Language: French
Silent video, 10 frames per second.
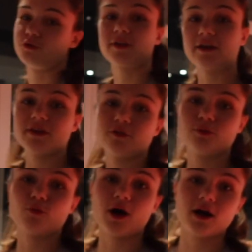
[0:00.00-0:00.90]
je suis très fière
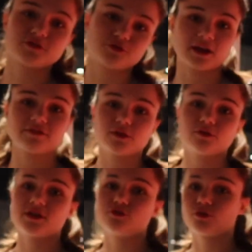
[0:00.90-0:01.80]
de moi, je suis très fière
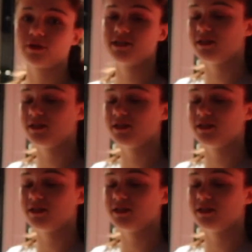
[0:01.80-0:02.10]
de cette journée,